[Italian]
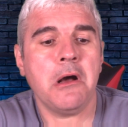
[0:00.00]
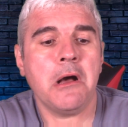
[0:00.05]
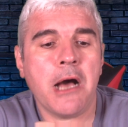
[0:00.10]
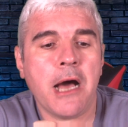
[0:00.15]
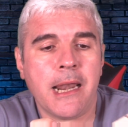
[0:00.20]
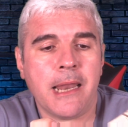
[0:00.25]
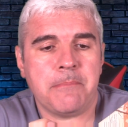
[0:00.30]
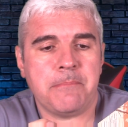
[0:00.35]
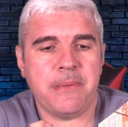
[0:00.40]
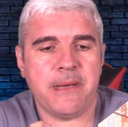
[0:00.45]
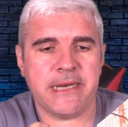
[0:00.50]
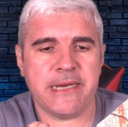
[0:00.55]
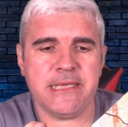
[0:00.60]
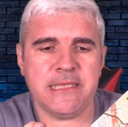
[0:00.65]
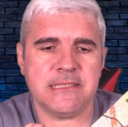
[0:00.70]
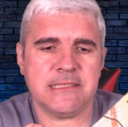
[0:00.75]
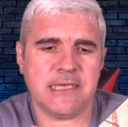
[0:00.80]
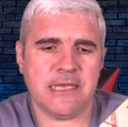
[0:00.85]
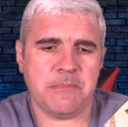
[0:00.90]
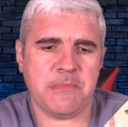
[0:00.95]

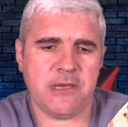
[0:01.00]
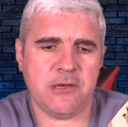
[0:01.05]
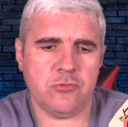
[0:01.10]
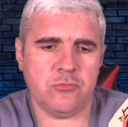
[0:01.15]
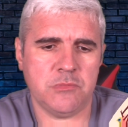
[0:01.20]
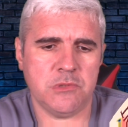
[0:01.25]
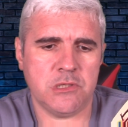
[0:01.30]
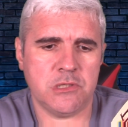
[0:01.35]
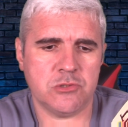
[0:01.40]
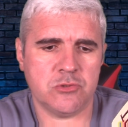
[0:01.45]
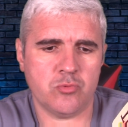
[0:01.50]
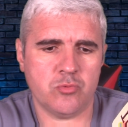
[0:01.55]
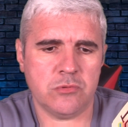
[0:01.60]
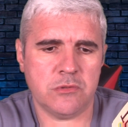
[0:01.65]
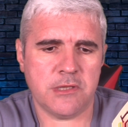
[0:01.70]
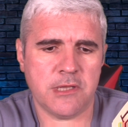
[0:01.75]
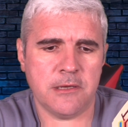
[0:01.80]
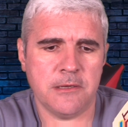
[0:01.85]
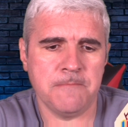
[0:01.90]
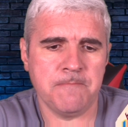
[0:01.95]
All'apparenza a me non mi
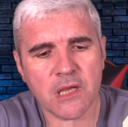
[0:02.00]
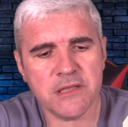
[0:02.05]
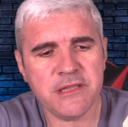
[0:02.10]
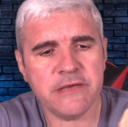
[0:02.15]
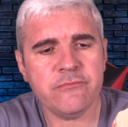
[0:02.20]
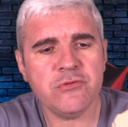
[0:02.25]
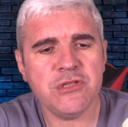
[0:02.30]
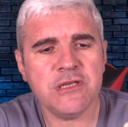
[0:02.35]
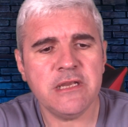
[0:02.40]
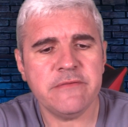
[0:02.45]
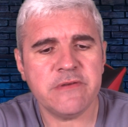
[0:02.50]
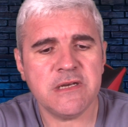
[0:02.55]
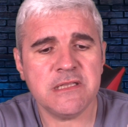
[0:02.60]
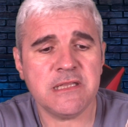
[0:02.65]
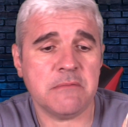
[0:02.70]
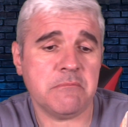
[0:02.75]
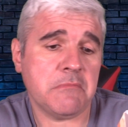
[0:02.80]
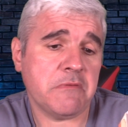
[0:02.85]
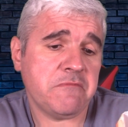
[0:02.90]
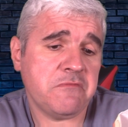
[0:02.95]
risulta. Devo dire la
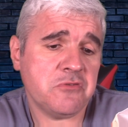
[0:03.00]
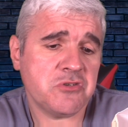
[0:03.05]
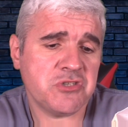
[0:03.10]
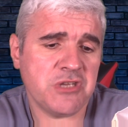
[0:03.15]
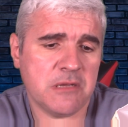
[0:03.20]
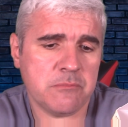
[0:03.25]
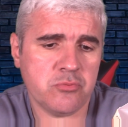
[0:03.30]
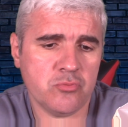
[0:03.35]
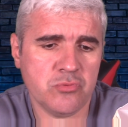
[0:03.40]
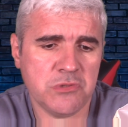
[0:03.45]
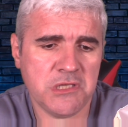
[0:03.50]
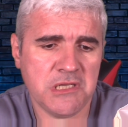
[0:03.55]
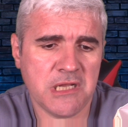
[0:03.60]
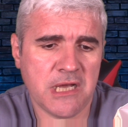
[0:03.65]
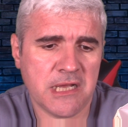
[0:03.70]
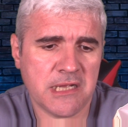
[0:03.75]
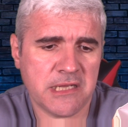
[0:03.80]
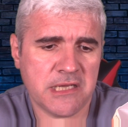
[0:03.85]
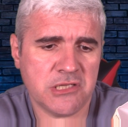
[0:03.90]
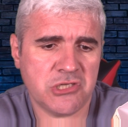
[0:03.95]
verità, forse una puntina
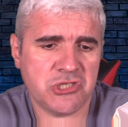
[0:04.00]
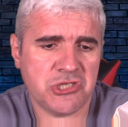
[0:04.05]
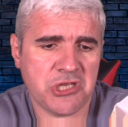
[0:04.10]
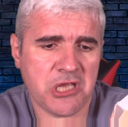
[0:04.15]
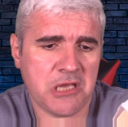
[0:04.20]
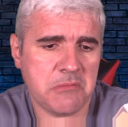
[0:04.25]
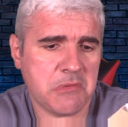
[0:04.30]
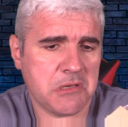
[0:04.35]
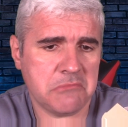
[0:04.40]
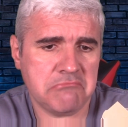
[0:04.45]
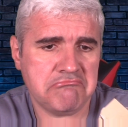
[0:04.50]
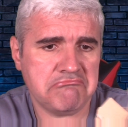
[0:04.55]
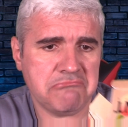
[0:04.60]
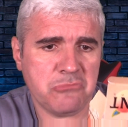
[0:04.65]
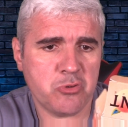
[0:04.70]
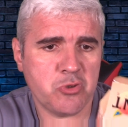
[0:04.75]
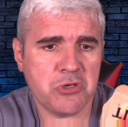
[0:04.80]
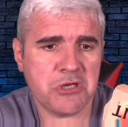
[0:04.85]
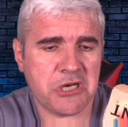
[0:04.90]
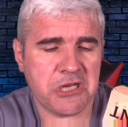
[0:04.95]
anche c'è, ma
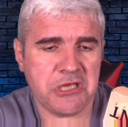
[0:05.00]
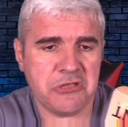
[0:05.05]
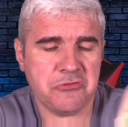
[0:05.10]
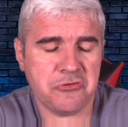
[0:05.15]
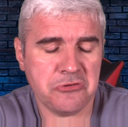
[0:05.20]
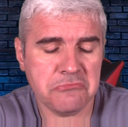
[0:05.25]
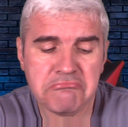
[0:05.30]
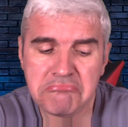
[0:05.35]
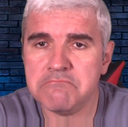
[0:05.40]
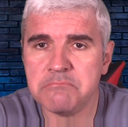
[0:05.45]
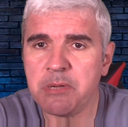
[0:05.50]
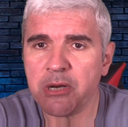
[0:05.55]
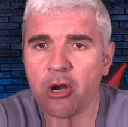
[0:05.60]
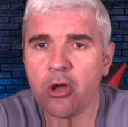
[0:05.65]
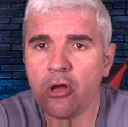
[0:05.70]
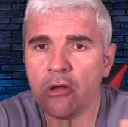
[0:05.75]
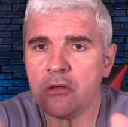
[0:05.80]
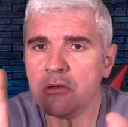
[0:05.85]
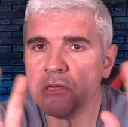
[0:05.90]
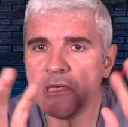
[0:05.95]
non credo.
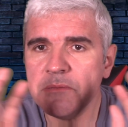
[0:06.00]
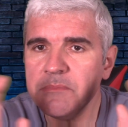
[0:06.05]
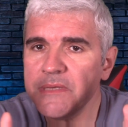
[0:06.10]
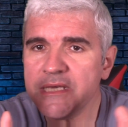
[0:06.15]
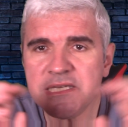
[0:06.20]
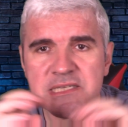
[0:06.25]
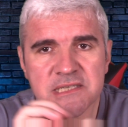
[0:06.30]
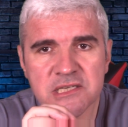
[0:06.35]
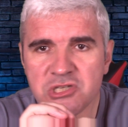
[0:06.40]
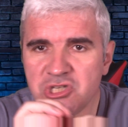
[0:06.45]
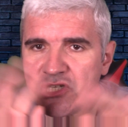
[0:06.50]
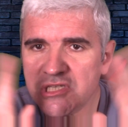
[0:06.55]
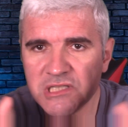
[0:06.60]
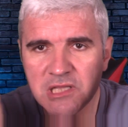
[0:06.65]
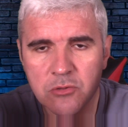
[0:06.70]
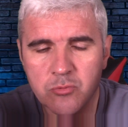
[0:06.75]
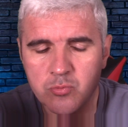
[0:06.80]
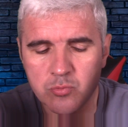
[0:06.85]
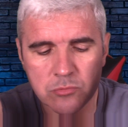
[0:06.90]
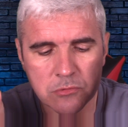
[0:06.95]
Però il mix ci
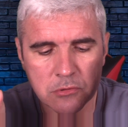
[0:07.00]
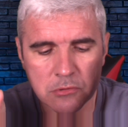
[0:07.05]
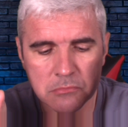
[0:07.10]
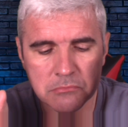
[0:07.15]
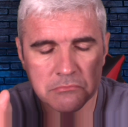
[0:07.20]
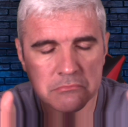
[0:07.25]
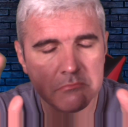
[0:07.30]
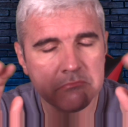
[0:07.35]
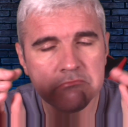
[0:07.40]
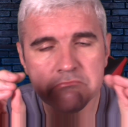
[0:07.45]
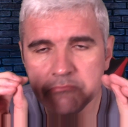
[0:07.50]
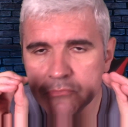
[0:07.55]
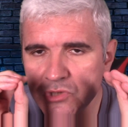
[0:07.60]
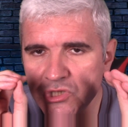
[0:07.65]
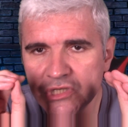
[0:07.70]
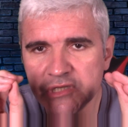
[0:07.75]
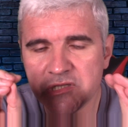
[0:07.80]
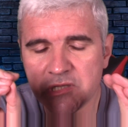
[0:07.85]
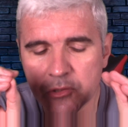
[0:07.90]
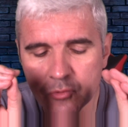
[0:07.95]
sta tutto
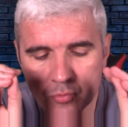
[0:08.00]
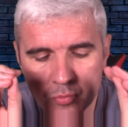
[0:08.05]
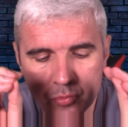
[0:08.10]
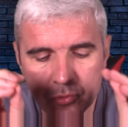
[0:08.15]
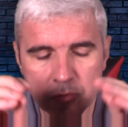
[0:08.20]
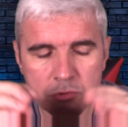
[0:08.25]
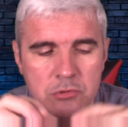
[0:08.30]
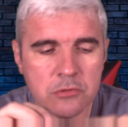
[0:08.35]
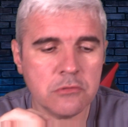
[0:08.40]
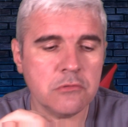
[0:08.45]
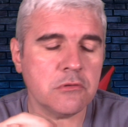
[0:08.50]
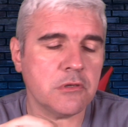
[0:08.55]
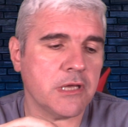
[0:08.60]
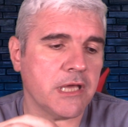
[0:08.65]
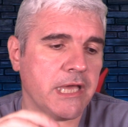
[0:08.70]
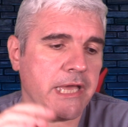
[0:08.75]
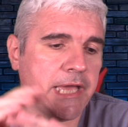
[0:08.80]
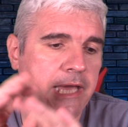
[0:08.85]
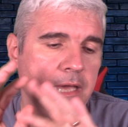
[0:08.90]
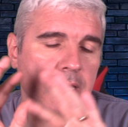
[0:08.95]
ci sta tutto,
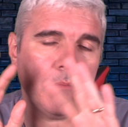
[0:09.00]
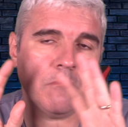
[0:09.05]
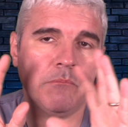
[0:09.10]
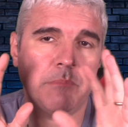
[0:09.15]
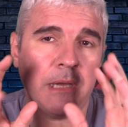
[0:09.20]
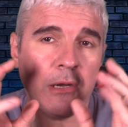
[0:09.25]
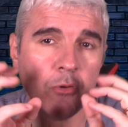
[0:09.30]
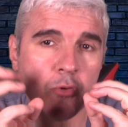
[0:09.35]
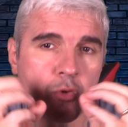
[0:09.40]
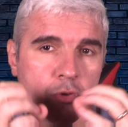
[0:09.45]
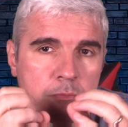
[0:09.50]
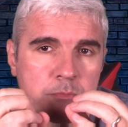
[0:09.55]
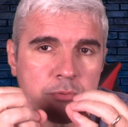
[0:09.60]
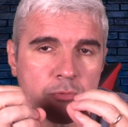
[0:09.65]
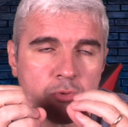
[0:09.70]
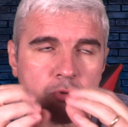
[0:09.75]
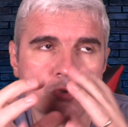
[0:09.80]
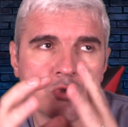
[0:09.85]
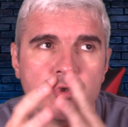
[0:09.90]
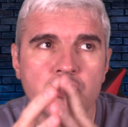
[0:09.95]
è bello
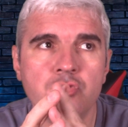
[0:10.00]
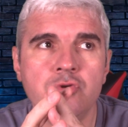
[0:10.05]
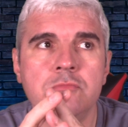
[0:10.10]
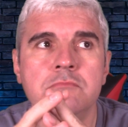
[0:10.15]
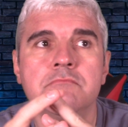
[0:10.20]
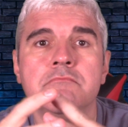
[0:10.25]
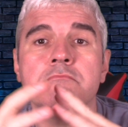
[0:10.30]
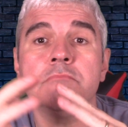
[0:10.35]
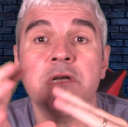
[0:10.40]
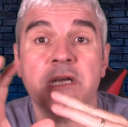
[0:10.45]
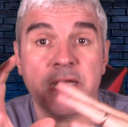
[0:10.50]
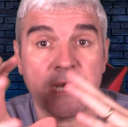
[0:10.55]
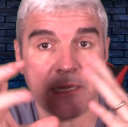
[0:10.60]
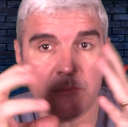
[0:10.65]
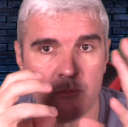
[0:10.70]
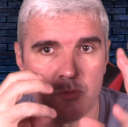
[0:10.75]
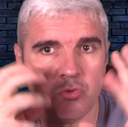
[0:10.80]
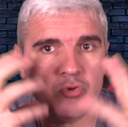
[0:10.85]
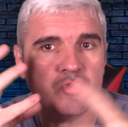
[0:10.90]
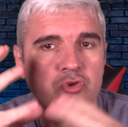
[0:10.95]
corposo,
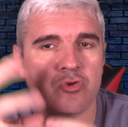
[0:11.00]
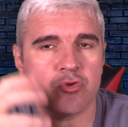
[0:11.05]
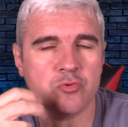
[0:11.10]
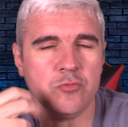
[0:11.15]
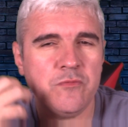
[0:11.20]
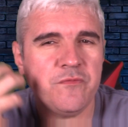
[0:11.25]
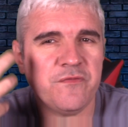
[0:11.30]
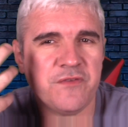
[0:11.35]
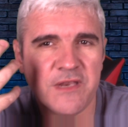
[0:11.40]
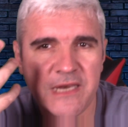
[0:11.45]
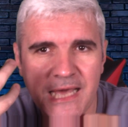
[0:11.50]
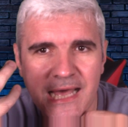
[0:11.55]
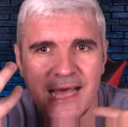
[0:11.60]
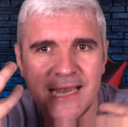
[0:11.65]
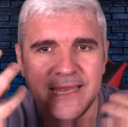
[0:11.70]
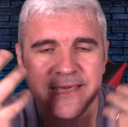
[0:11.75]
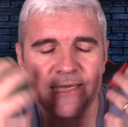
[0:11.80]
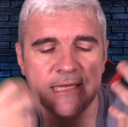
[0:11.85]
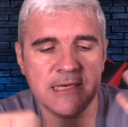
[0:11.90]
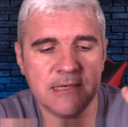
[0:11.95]
cremoso sul
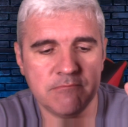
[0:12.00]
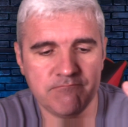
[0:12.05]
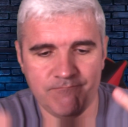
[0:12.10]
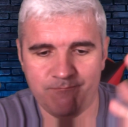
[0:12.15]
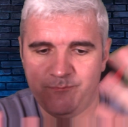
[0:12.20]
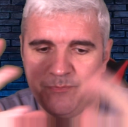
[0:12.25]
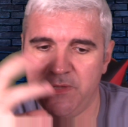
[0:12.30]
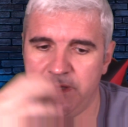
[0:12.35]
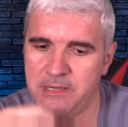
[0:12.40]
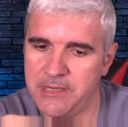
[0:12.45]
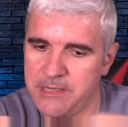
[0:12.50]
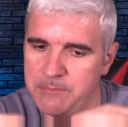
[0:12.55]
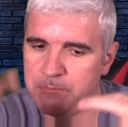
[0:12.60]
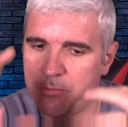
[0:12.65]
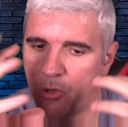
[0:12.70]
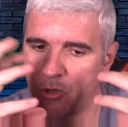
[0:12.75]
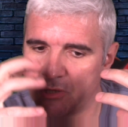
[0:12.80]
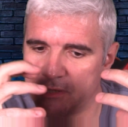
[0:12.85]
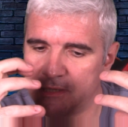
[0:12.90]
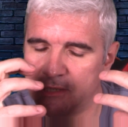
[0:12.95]
finale che
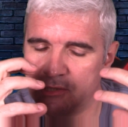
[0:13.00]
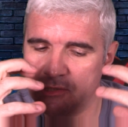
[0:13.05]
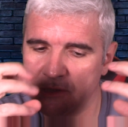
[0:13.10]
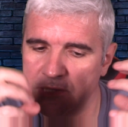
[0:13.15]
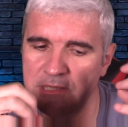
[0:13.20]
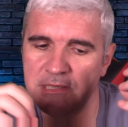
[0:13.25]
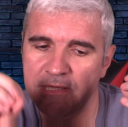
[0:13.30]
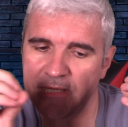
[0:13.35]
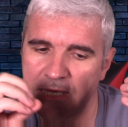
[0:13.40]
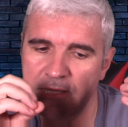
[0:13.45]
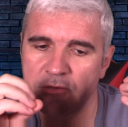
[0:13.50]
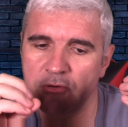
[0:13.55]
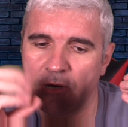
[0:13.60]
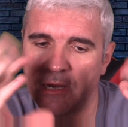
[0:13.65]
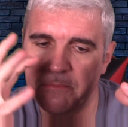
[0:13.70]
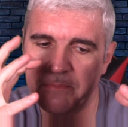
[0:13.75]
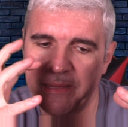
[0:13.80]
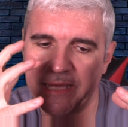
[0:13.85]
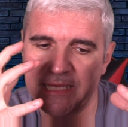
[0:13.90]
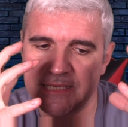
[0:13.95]
riporta indietro
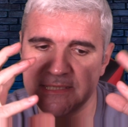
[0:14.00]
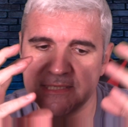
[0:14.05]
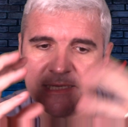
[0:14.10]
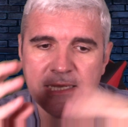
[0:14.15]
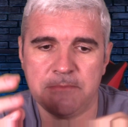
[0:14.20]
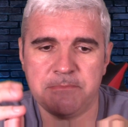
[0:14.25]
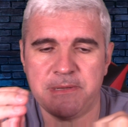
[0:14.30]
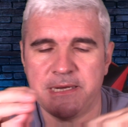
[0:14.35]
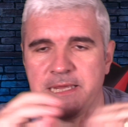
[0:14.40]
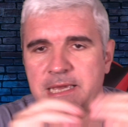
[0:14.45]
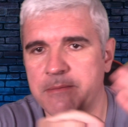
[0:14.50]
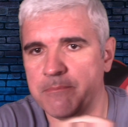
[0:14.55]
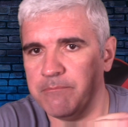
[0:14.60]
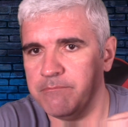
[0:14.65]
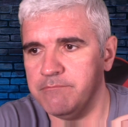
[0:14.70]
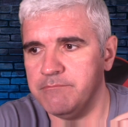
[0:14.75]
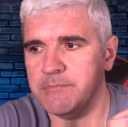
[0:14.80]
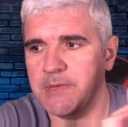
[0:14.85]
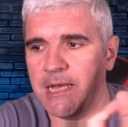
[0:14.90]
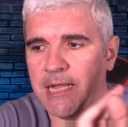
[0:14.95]
la pesca perché
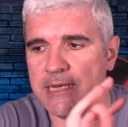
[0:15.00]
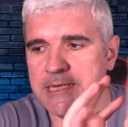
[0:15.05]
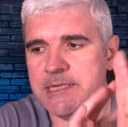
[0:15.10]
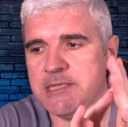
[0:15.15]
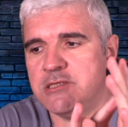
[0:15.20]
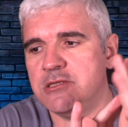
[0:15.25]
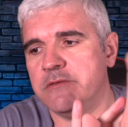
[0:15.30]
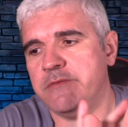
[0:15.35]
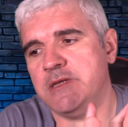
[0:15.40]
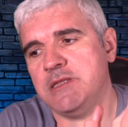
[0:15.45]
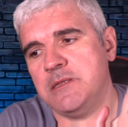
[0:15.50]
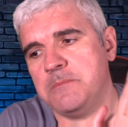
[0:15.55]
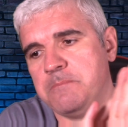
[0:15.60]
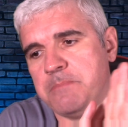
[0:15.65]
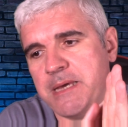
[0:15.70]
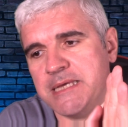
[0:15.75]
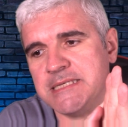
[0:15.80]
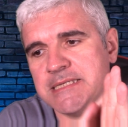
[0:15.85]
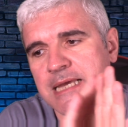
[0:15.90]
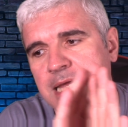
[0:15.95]
all'inizio avete
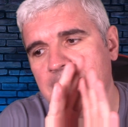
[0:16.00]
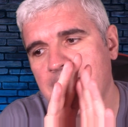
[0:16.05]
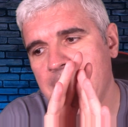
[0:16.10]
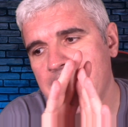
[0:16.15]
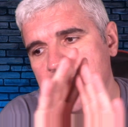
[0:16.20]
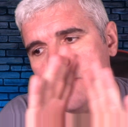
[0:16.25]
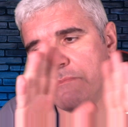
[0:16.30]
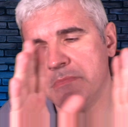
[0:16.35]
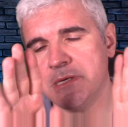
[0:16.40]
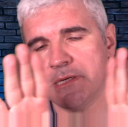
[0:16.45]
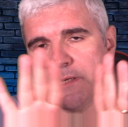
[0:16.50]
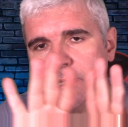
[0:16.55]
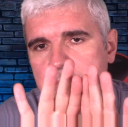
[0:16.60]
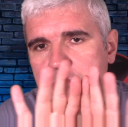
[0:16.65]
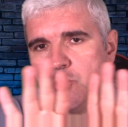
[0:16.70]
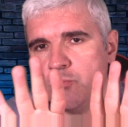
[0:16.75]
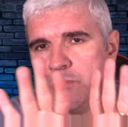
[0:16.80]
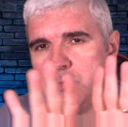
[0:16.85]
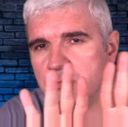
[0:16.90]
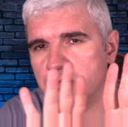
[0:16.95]
pesca lime che
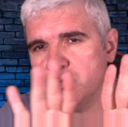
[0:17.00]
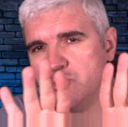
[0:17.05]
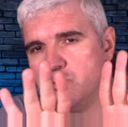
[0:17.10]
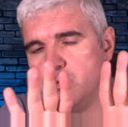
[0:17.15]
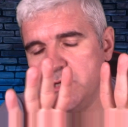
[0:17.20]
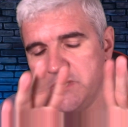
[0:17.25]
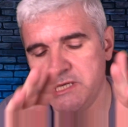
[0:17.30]
più o meno sono